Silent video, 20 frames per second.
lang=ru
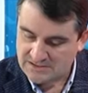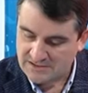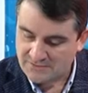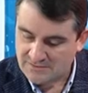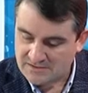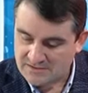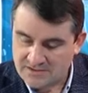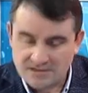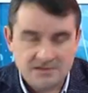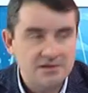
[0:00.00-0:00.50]

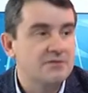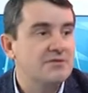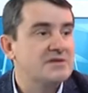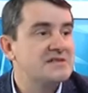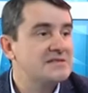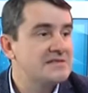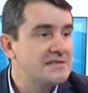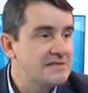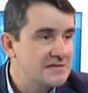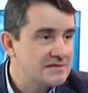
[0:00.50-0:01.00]
9 до
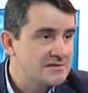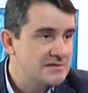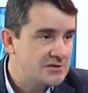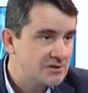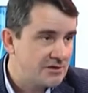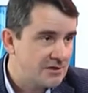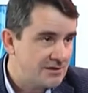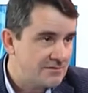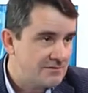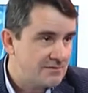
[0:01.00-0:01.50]
20 тысяч
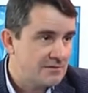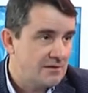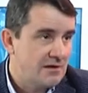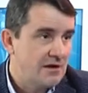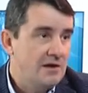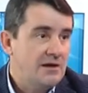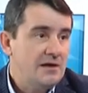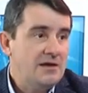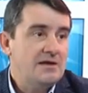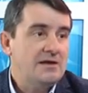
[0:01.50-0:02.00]
гривен.
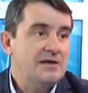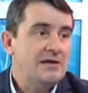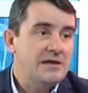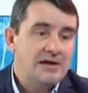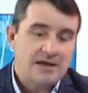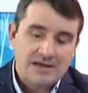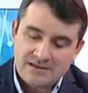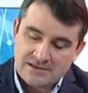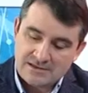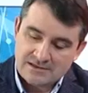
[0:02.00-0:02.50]
И
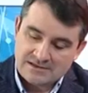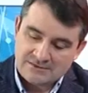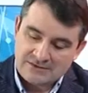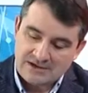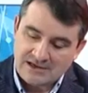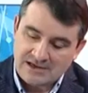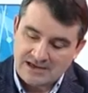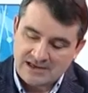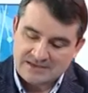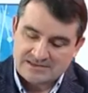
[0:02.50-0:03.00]
эти
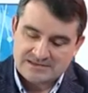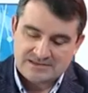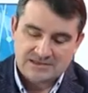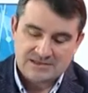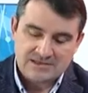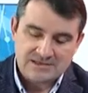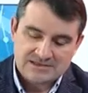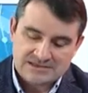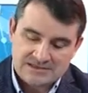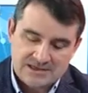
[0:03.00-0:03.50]
вакансии
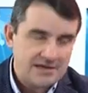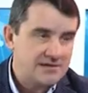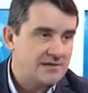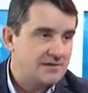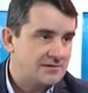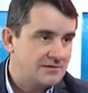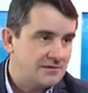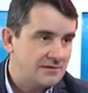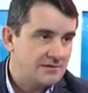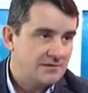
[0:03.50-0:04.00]
не
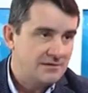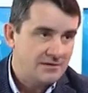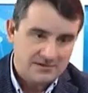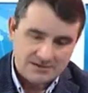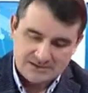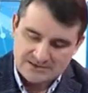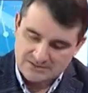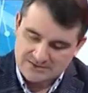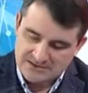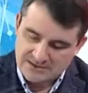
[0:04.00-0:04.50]
заняты.
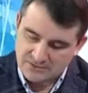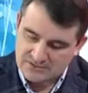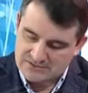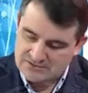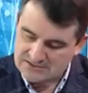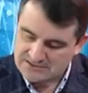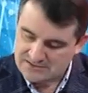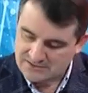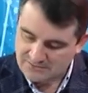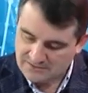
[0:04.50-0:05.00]
Если взять вот
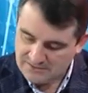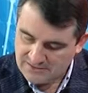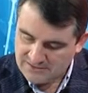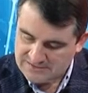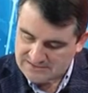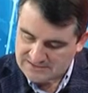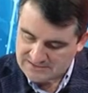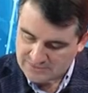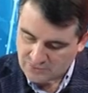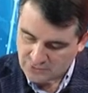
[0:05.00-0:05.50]
СЗВИ,
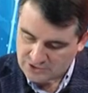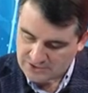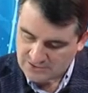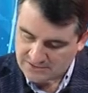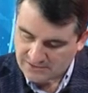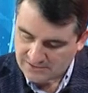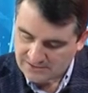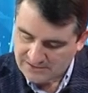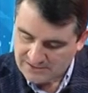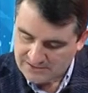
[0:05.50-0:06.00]
здесь тоже
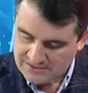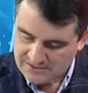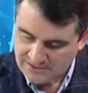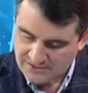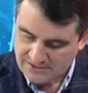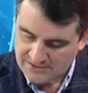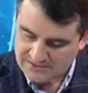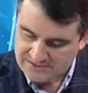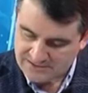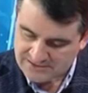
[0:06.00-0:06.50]

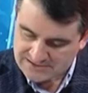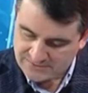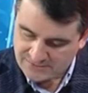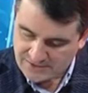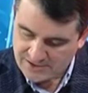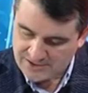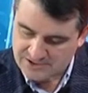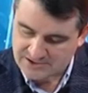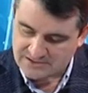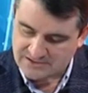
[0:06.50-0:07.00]
энергетики,
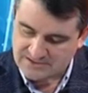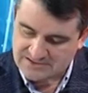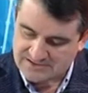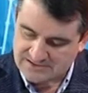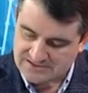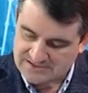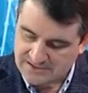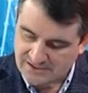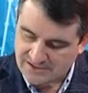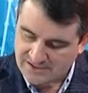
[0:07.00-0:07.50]
электросварщики,
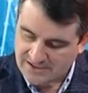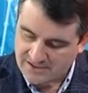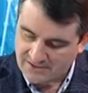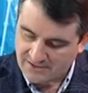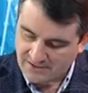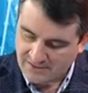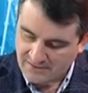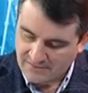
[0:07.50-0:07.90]
слесаря,